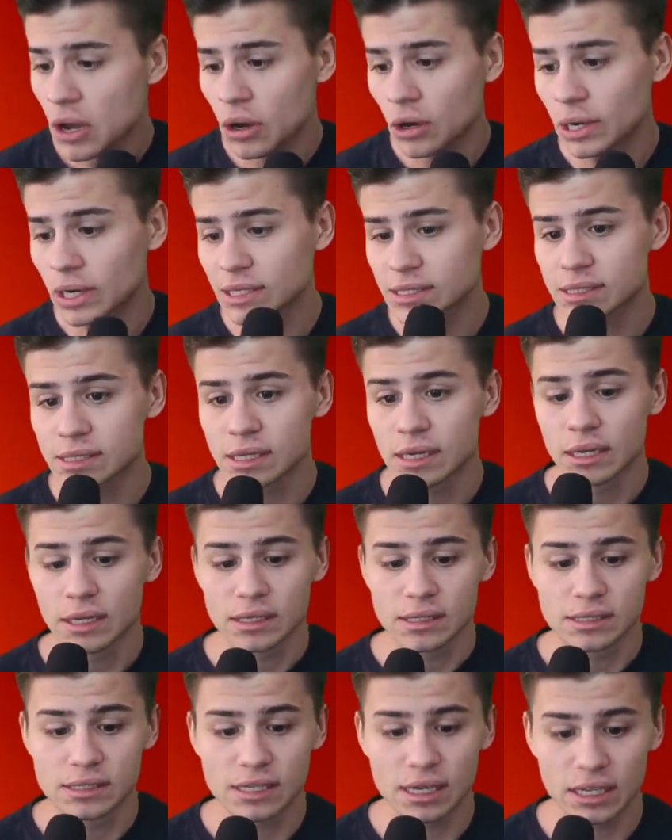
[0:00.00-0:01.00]
oraz
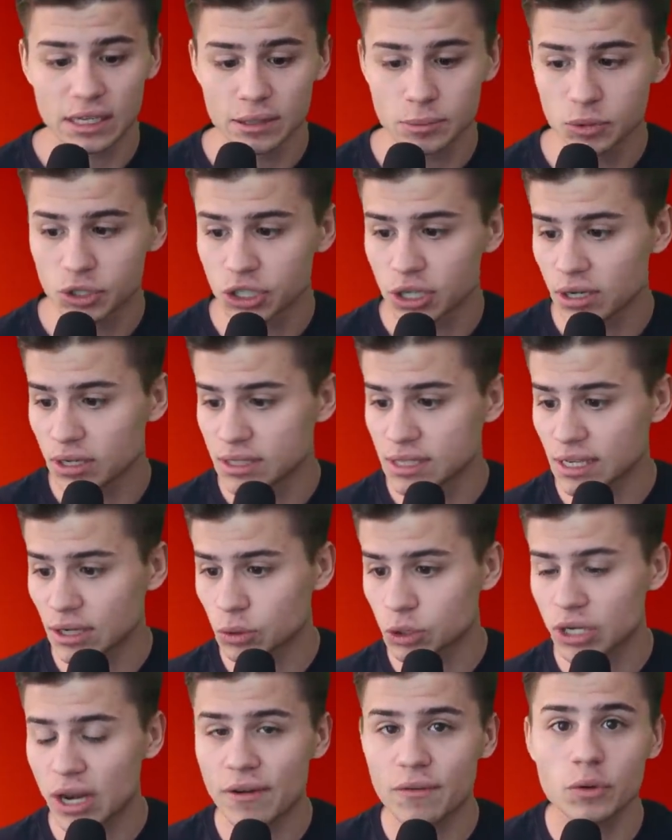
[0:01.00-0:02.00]
z, jakimś, z
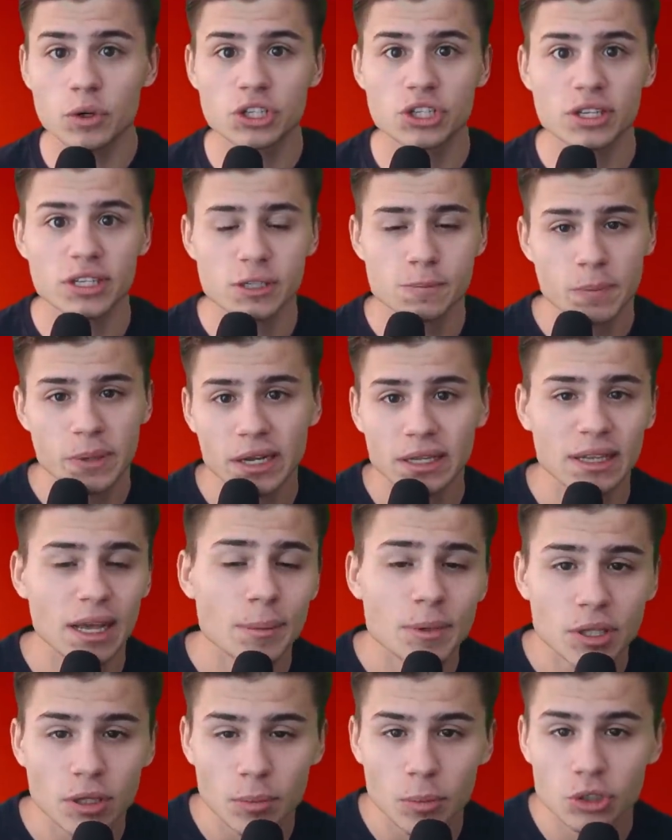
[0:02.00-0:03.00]
jakąś lawą. Jeżeli z
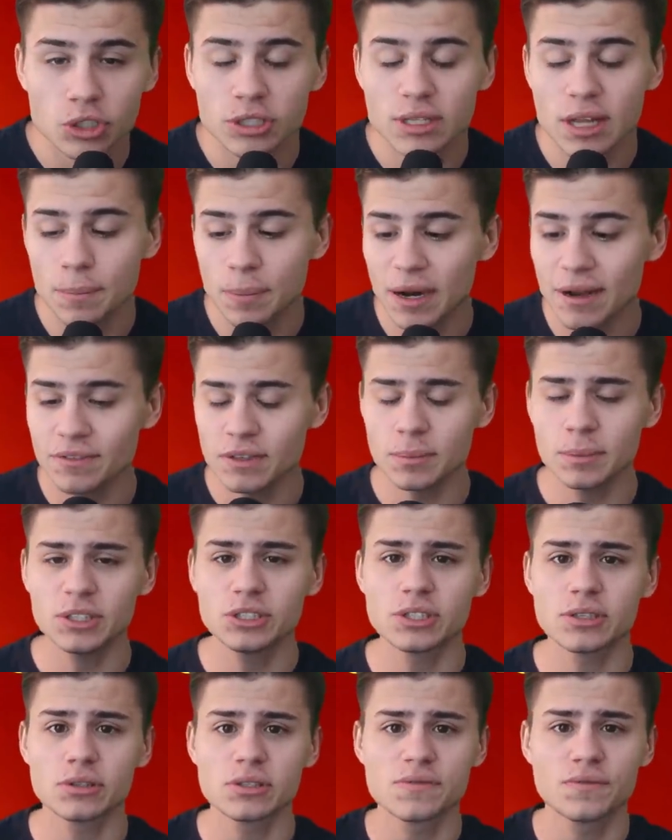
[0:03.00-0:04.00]
piratami, to może naprawdę
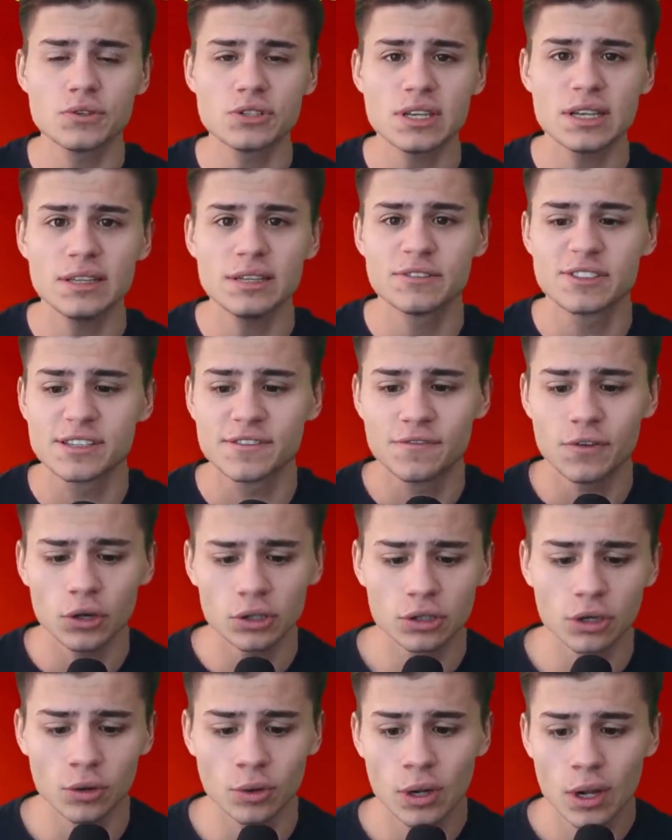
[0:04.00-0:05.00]
będzie to związane z
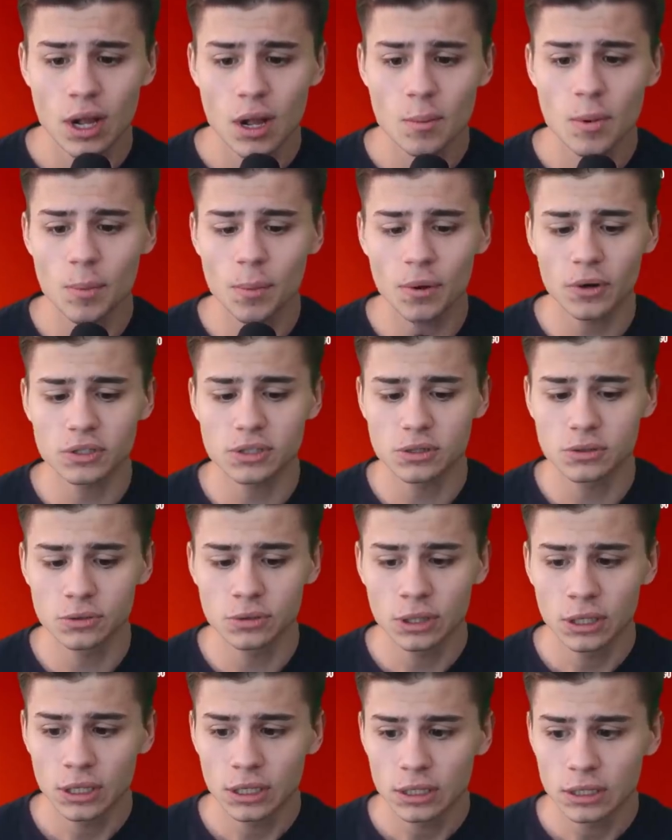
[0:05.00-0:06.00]
wodą, po
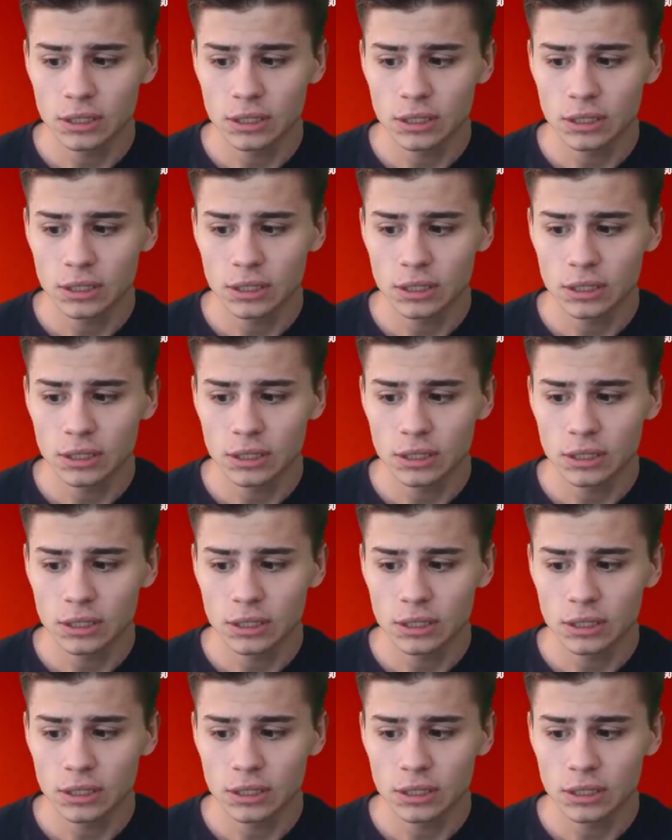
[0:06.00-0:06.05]
prostu...